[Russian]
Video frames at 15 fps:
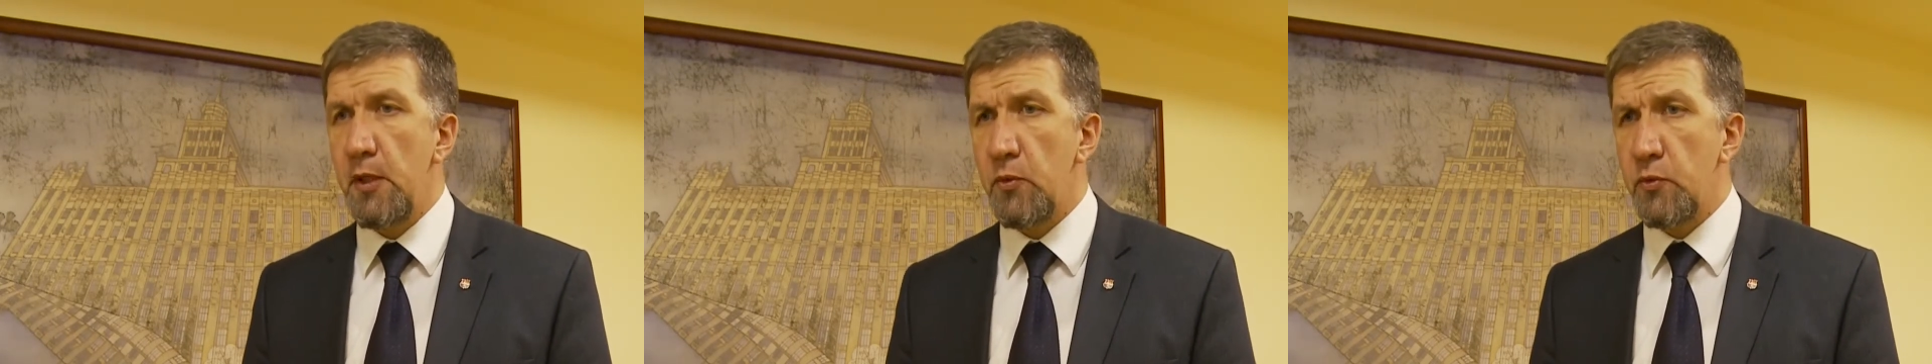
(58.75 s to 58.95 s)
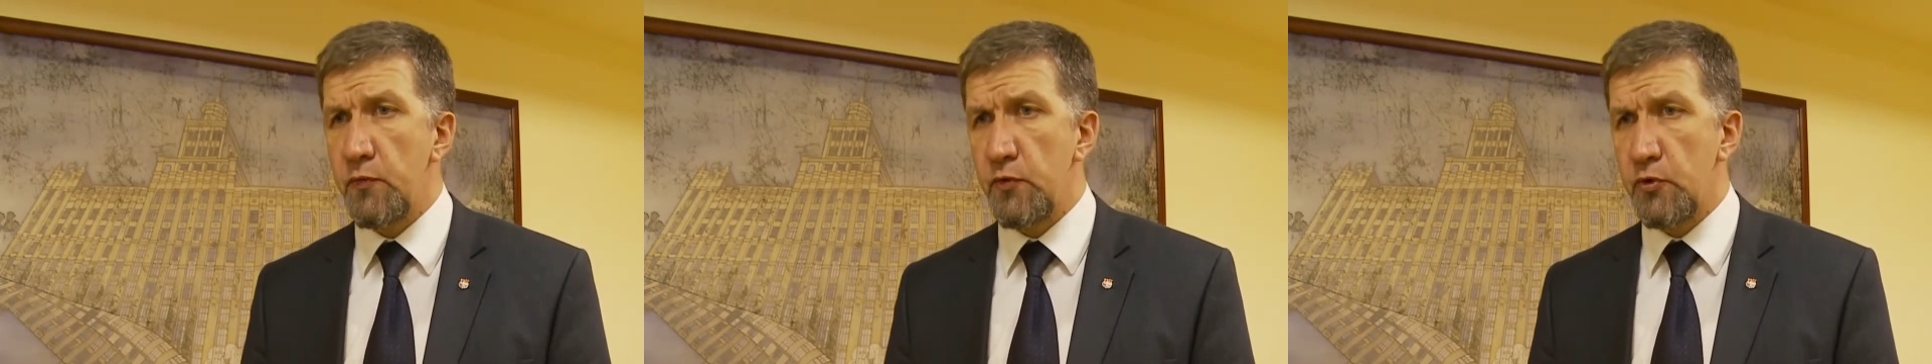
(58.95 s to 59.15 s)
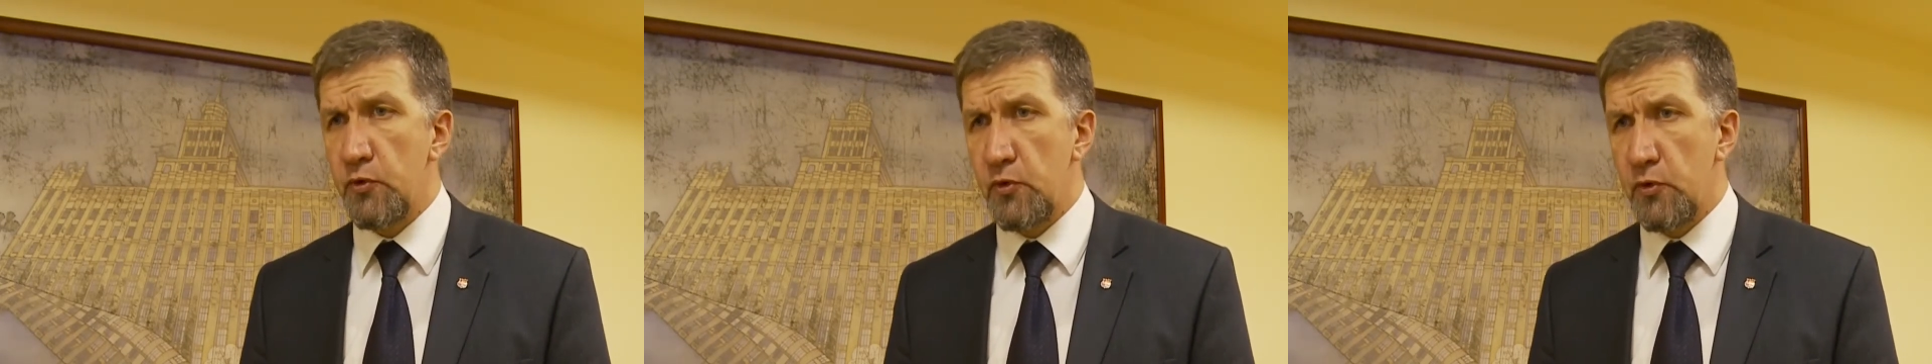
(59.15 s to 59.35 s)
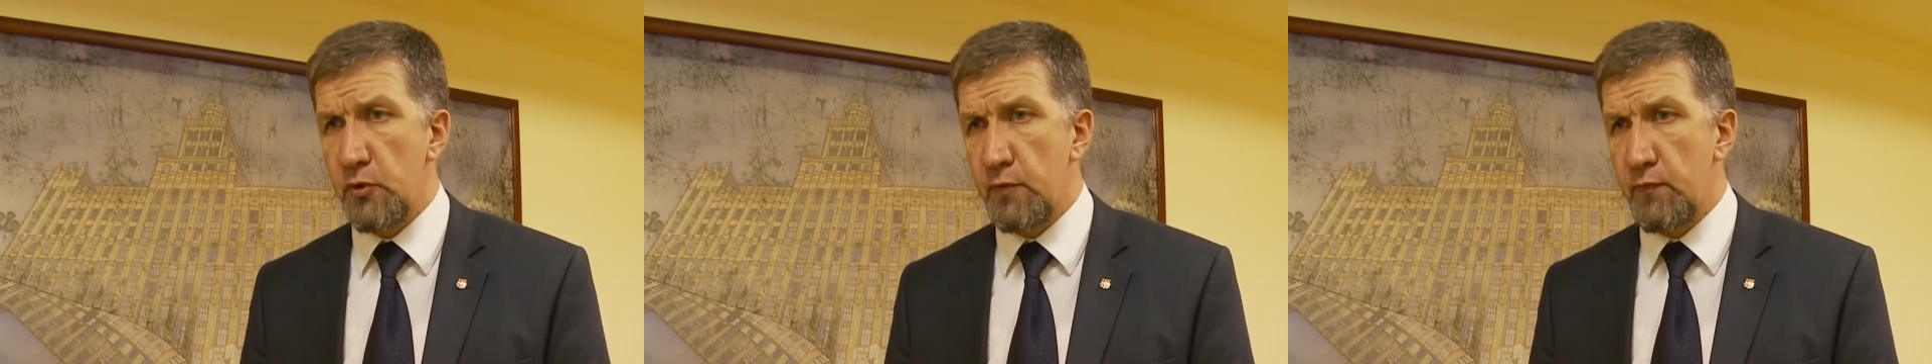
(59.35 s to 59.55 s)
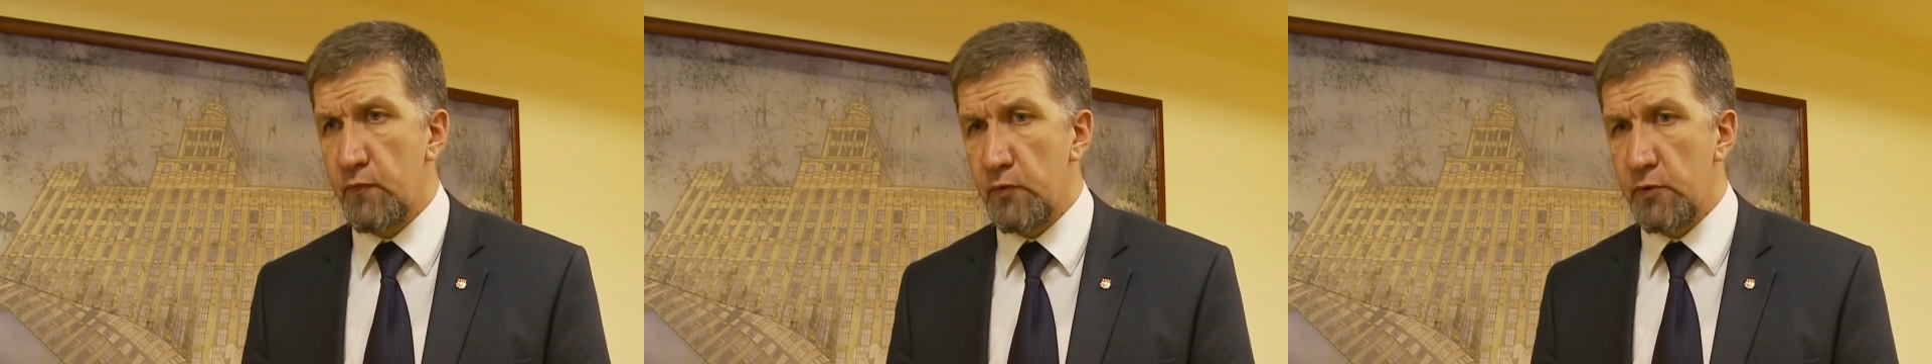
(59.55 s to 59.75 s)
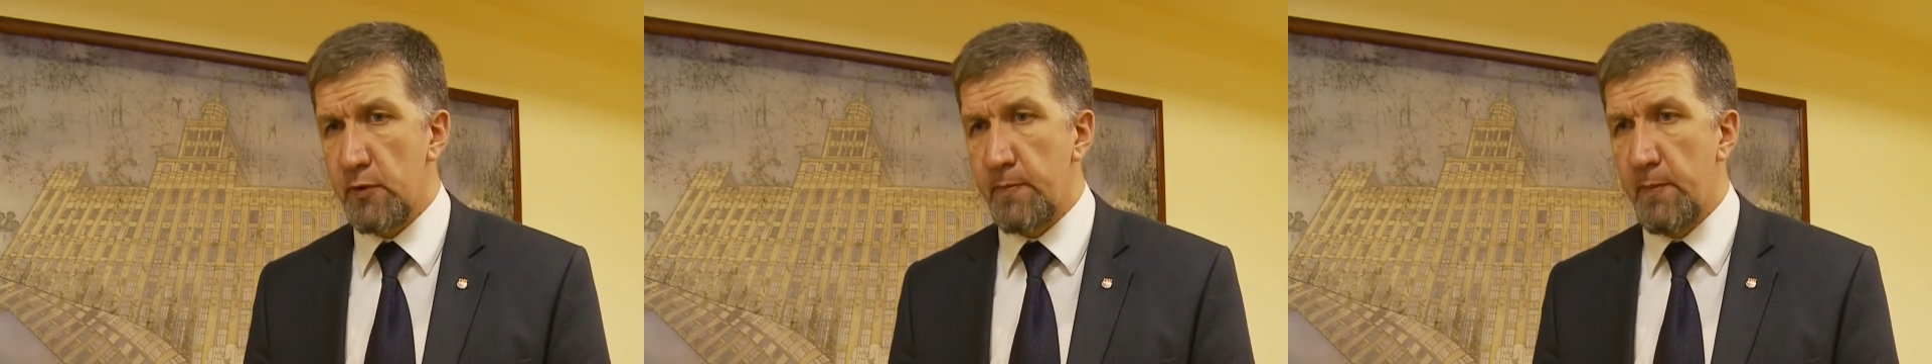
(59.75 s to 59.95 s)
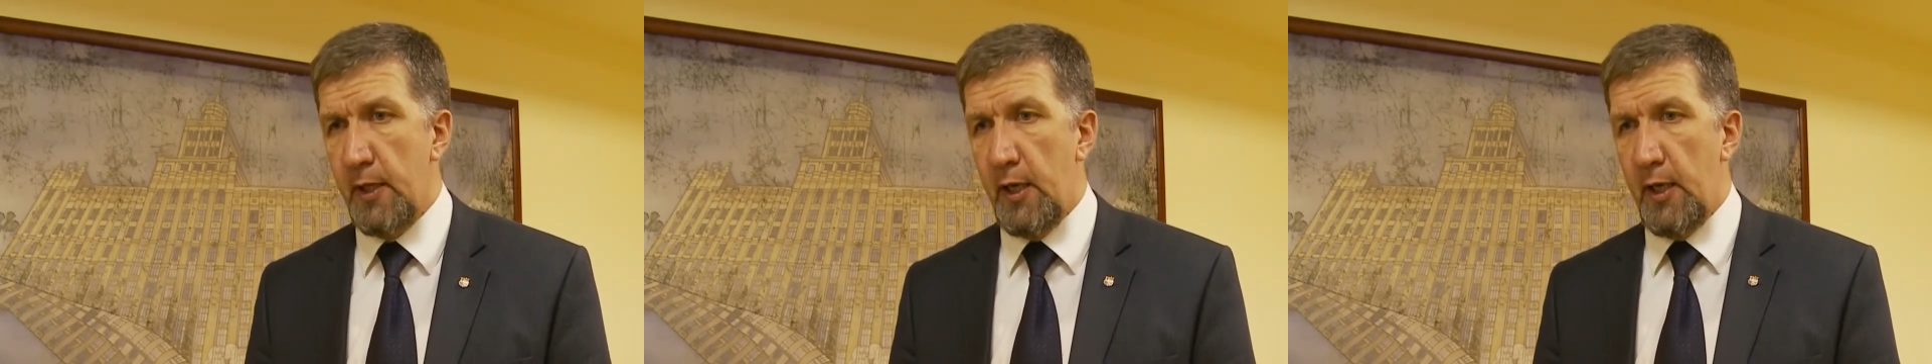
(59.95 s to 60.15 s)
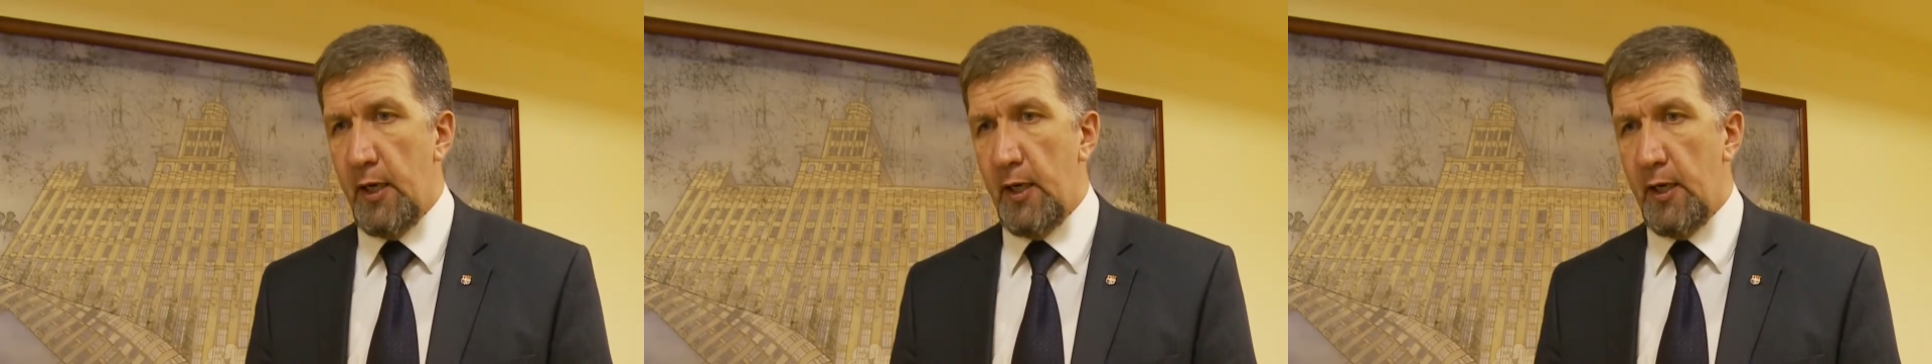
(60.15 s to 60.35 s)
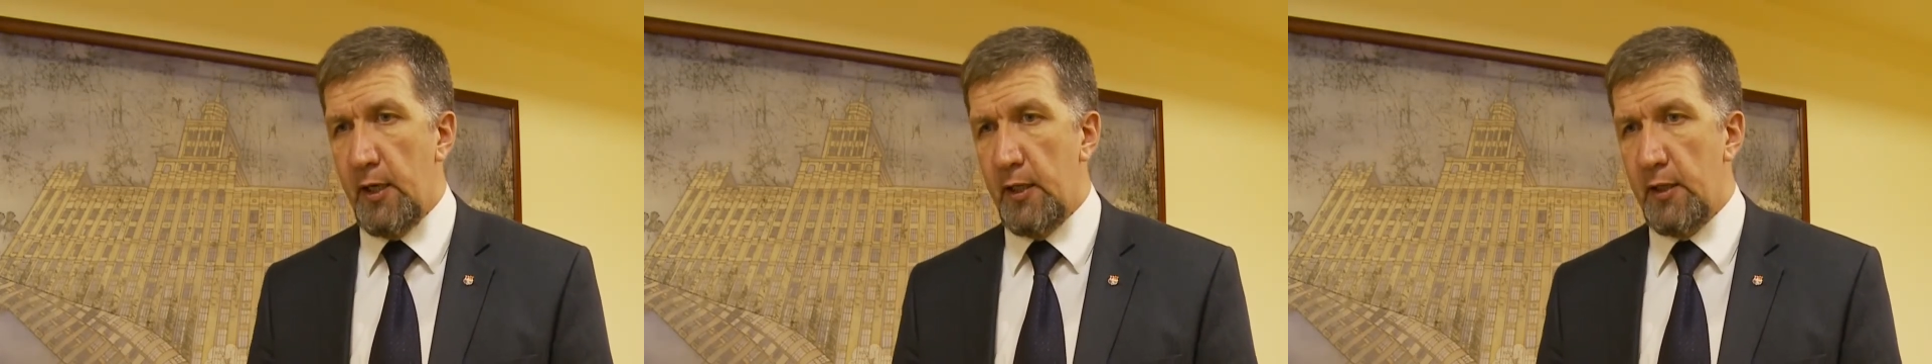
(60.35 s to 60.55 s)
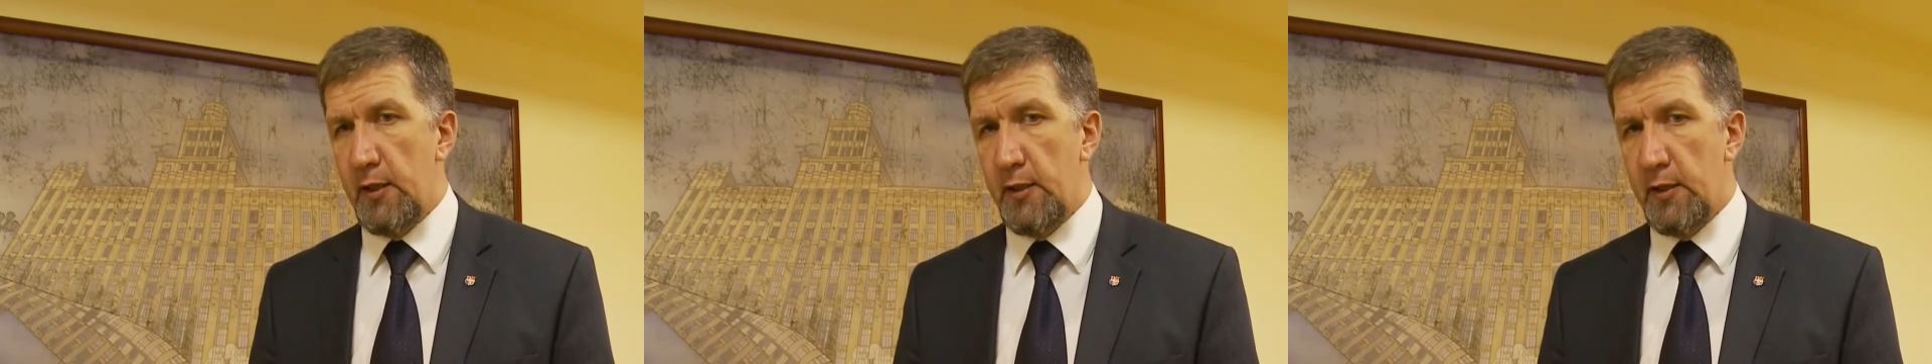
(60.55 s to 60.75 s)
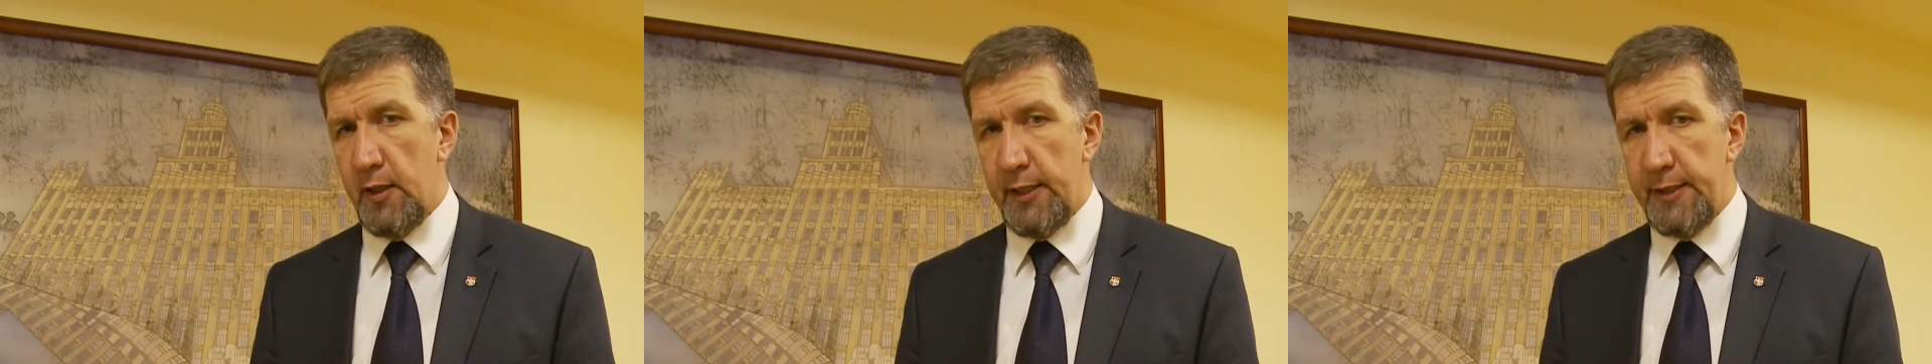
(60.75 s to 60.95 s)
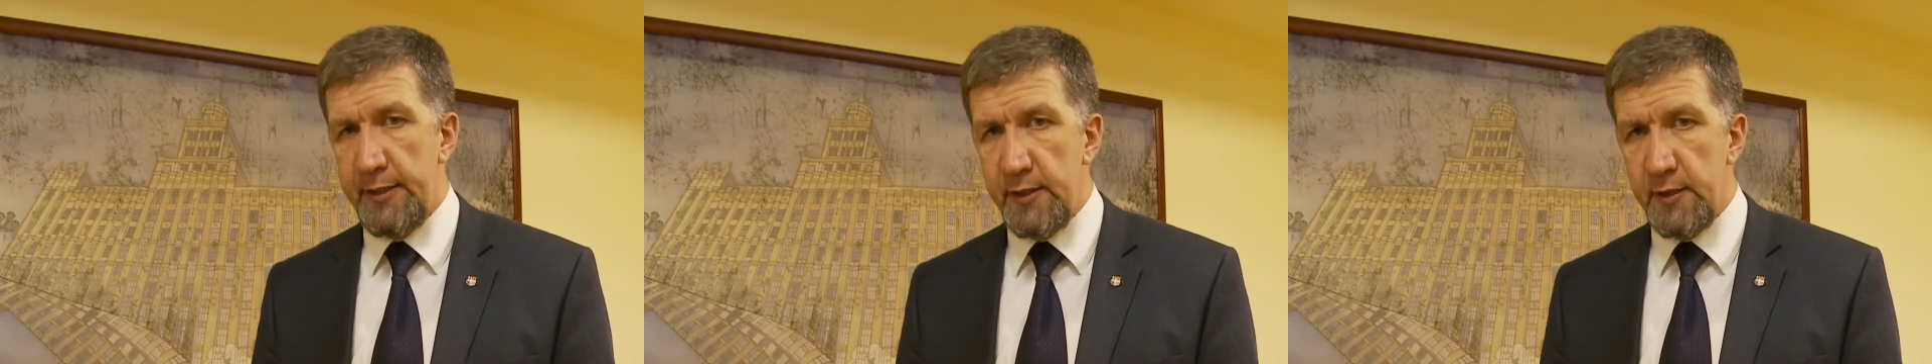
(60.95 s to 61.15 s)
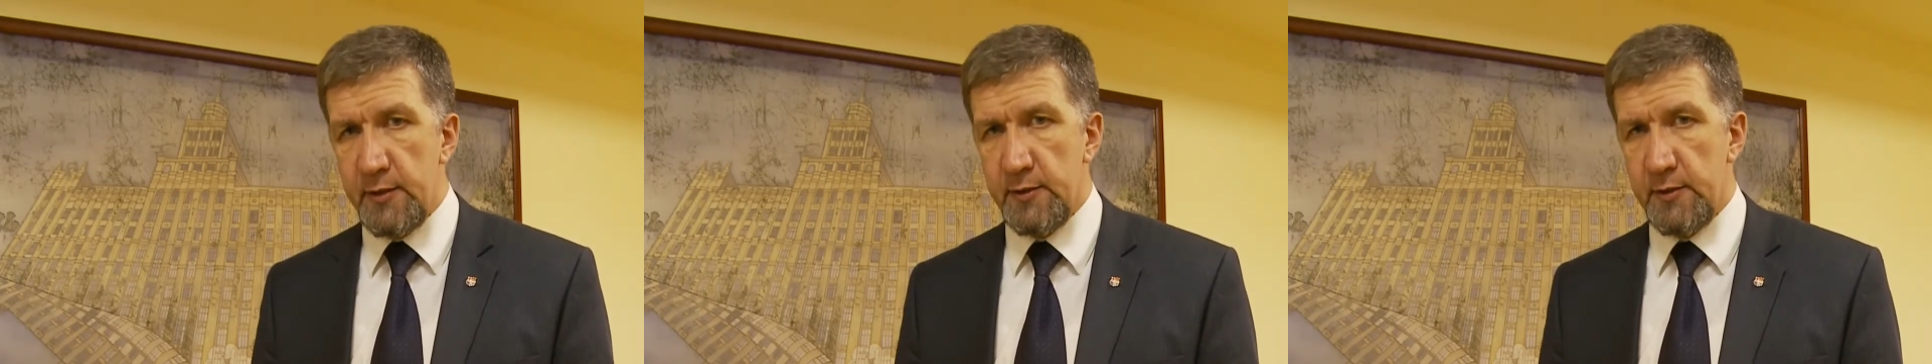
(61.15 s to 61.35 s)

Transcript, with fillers: утвержденный ВУЗом – а один